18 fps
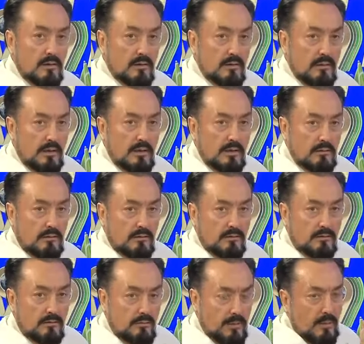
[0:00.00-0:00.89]
Yani
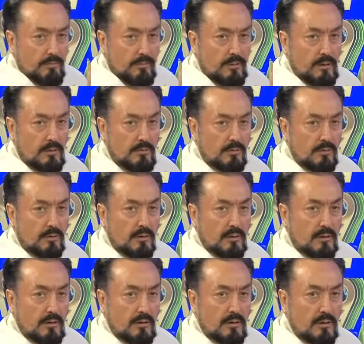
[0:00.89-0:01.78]
ben birim diyor
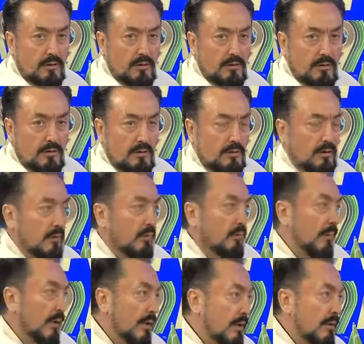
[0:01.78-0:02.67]
Allah. E
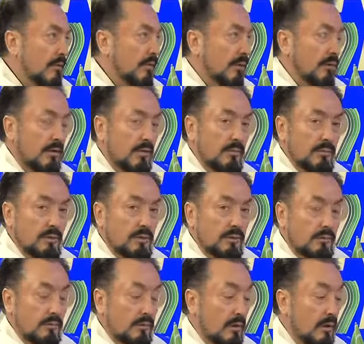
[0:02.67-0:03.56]
de Allah'ın bir
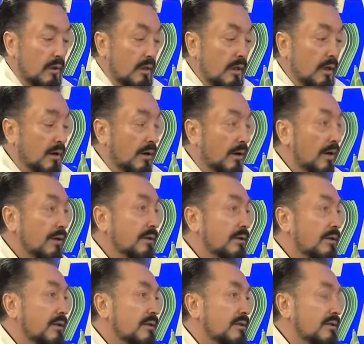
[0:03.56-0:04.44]
olduğu.
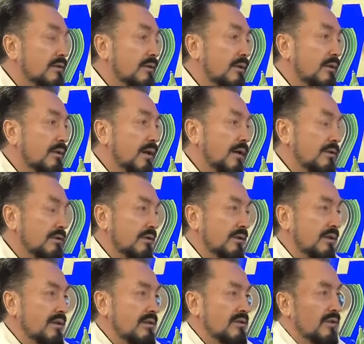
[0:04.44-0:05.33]
Hangi Hristiyan Hazreti
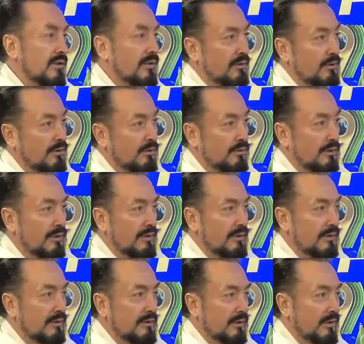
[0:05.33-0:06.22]
İsa'nın Allah olduğuna
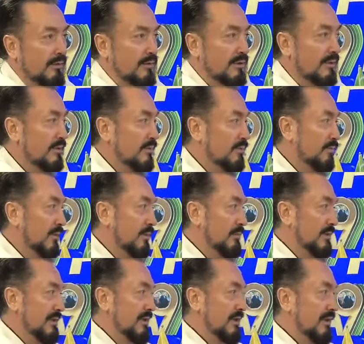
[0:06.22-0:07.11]
inanır? Ya mesela şimdi
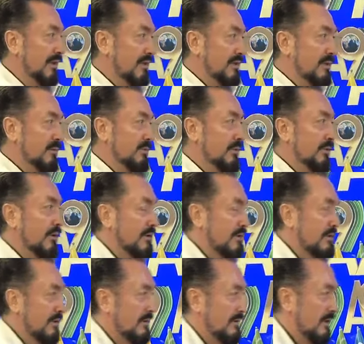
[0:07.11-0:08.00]
birisi gelse buraya
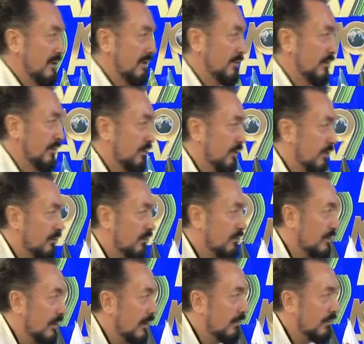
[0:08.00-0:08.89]
Hristiyan, Selamünaleyküm aleyküm
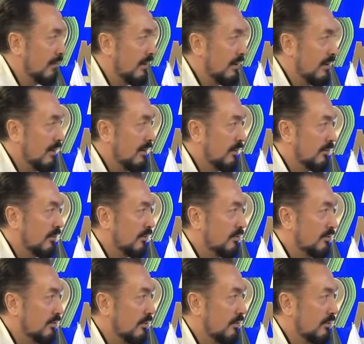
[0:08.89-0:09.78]
selam
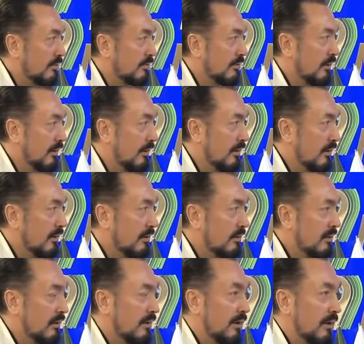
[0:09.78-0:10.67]
konuşuyoruz.
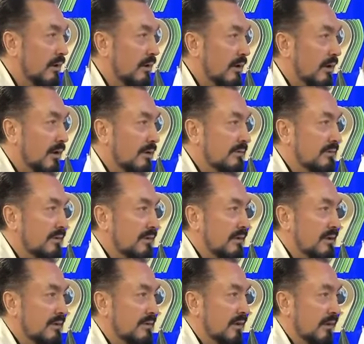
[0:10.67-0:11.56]
Hazreti
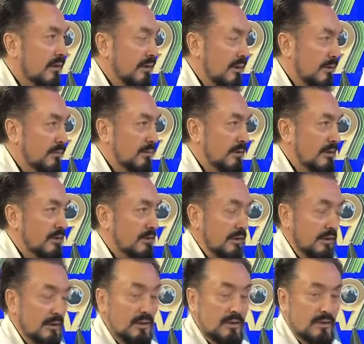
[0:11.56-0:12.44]
İsa Allah mı
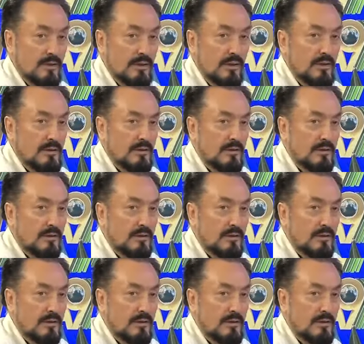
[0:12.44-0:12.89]
desek haşa.